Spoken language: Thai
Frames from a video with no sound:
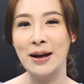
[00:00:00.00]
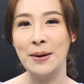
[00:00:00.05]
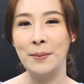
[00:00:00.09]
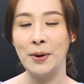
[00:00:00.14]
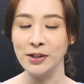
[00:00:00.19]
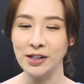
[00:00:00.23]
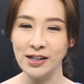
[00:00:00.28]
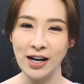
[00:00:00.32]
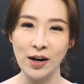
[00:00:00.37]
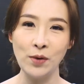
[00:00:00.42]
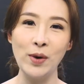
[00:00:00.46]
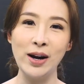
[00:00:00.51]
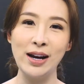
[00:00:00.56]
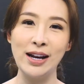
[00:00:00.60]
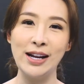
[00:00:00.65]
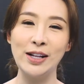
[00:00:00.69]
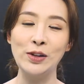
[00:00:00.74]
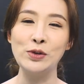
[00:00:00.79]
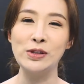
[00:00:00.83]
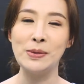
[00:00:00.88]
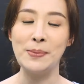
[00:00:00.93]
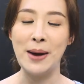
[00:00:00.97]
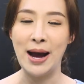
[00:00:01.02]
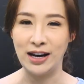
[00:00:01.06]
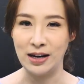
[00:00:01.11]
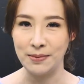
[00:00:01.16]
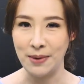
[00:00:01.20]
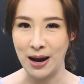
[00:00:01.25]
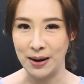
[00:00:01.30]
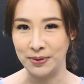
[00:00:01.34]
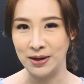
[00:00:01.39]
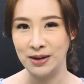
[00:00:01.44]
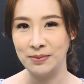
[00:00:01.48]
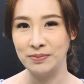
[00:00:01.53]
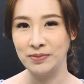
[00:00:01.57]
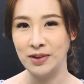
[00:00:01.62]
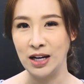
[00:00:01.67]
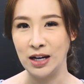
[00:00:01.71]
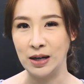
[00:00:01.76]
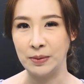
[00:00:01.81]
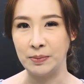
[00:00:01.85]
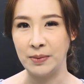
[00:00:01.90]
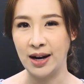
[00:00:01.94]
เพราะฉะนั้นวันนี้ตูนจะมาอธิบายเพิ่ม
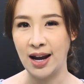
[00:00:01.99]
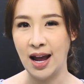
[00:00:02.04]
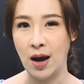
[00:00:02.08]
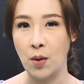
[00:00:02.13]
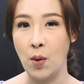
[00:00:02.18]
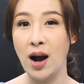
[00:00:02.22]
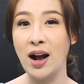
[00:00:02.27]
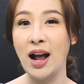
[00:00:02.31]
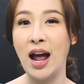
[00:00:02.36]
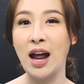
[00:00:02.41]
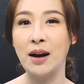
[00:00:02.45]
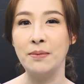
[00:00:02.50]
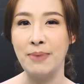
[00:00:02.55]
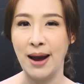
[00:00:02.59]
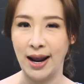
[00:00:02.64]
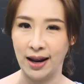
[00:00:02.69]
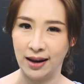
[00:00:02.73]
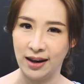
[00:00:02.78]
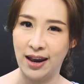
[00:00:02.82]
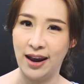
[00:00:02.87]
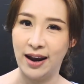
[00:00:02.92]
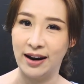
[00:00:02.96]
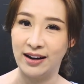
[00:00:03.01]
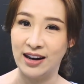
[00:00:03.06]
เติมนะคะว่าการแบ่งเข